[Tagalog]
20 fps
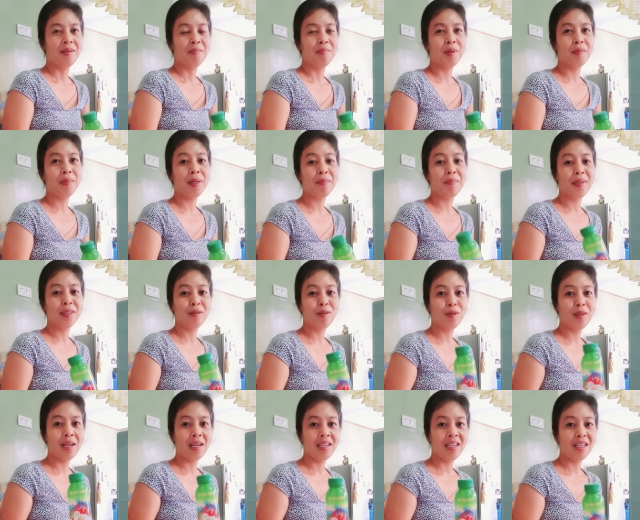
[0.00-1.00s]

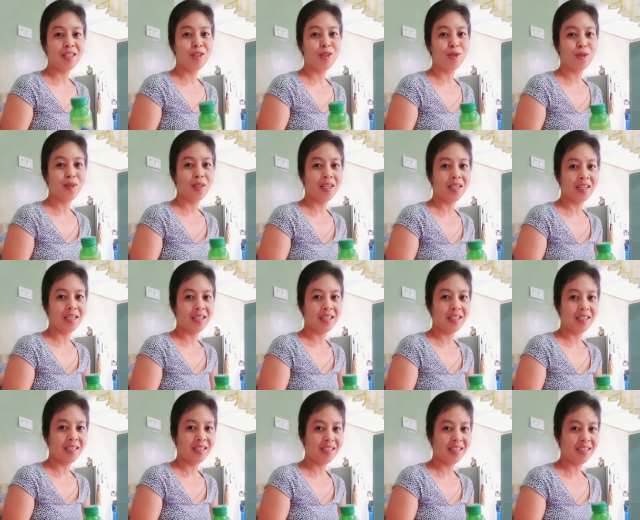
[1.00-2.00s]
mapapatunayan nyo
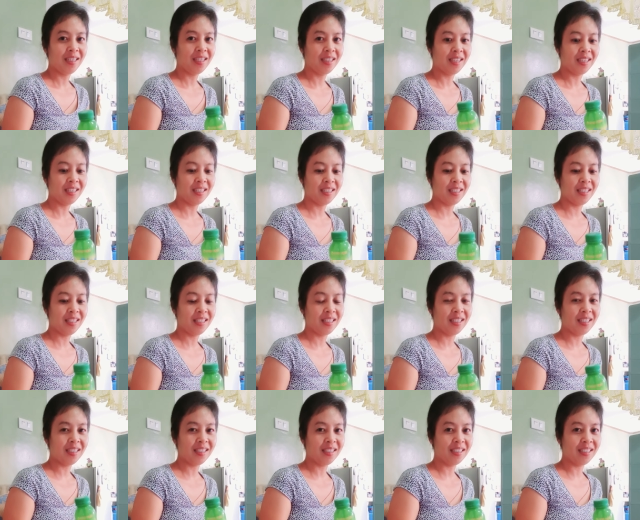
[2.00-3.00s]
na yes.
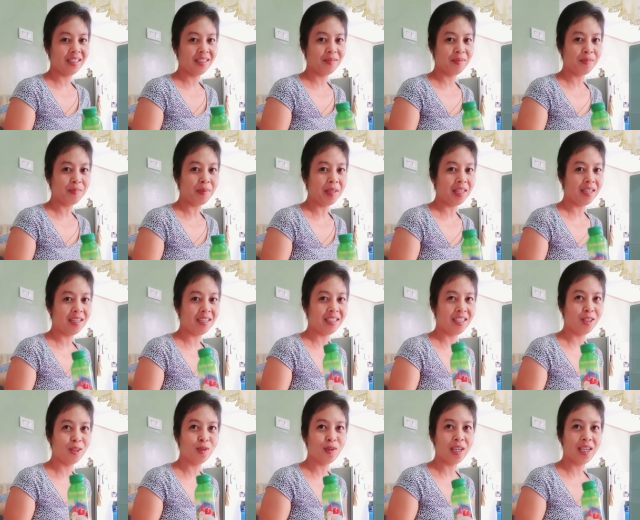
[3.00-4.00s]
ma,
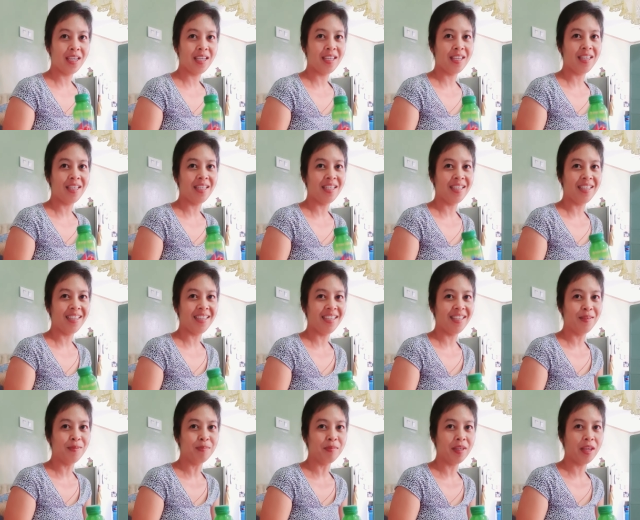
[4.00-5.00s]
ito ay
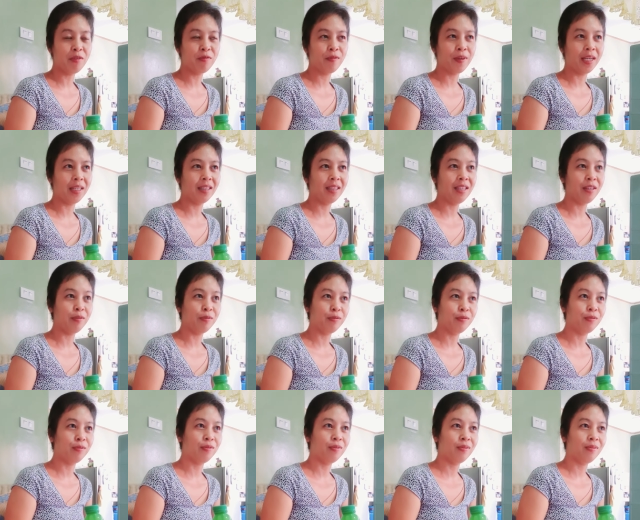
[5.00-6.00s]
effective. effective.
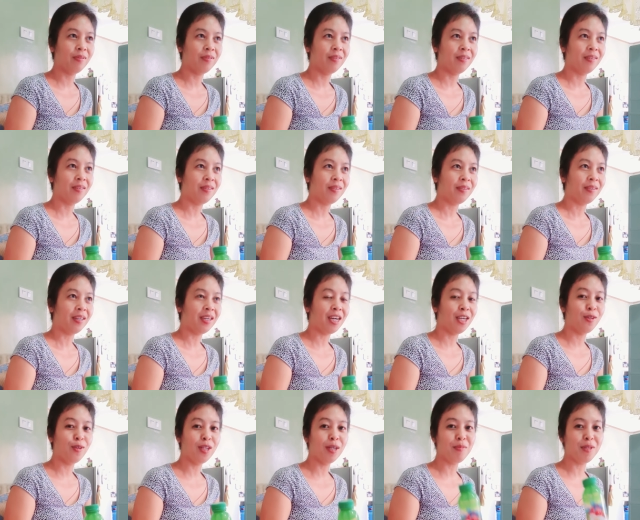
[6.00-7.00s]
Mm -hmm.
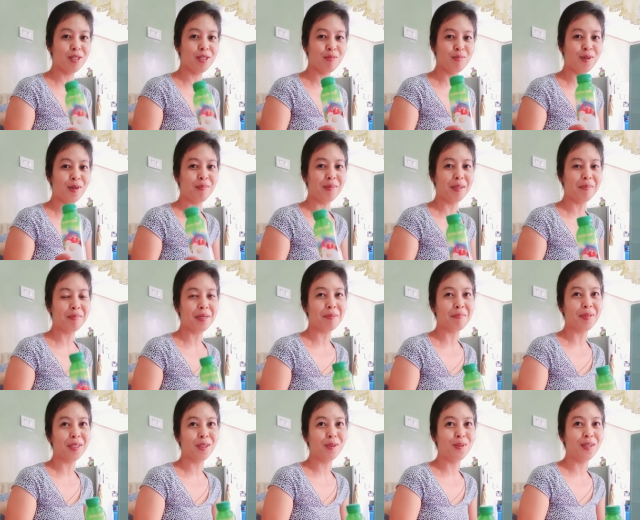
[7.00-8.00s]
Kayo na mismo ang
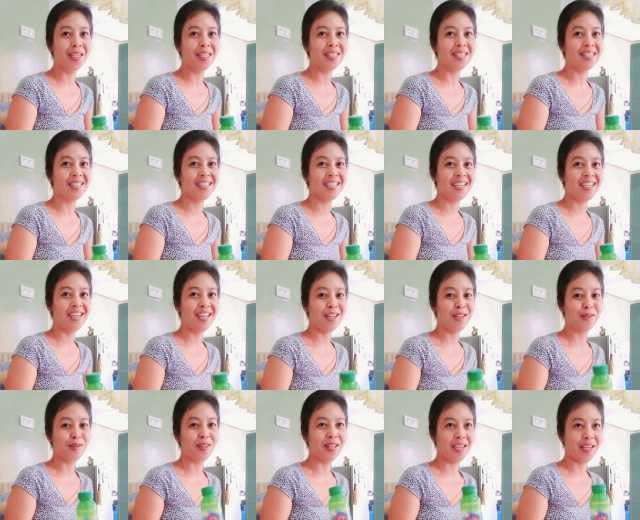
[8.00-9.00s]
magpapatunay sa
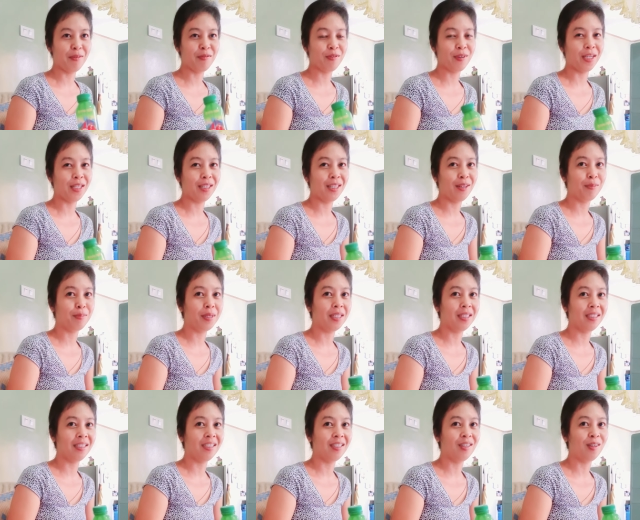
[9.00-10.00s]
sarili nyo na effective
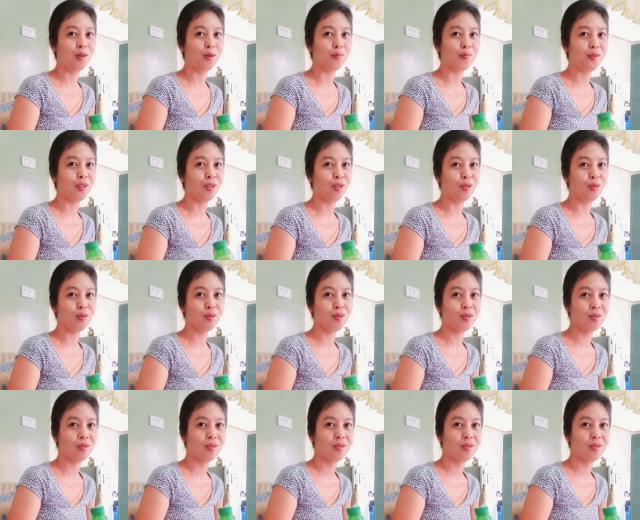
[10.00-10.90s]
ang of the juice.